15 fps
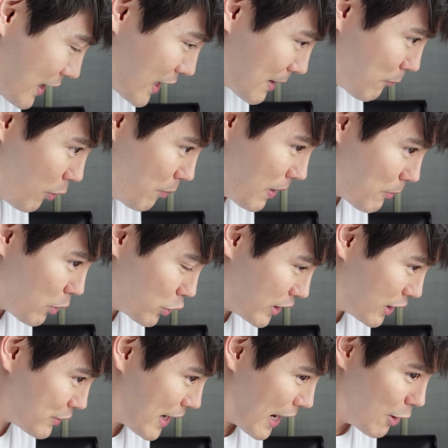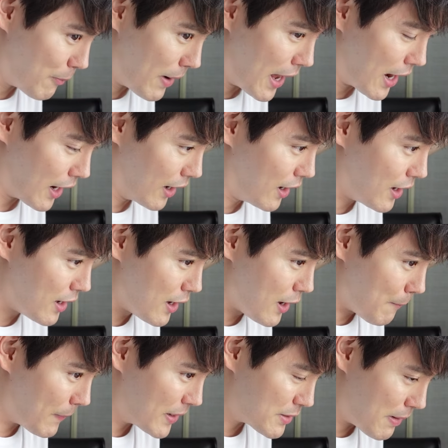ถ้าเกิดผมข้างบนมันเรายาวมากอะ
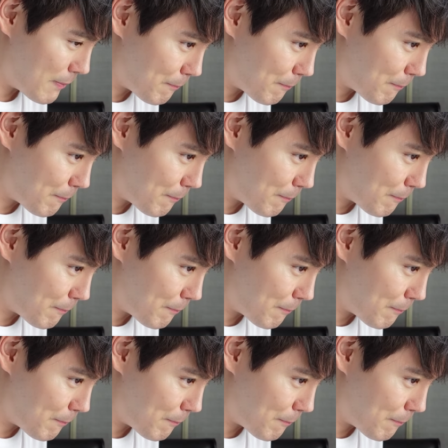มันจะแบ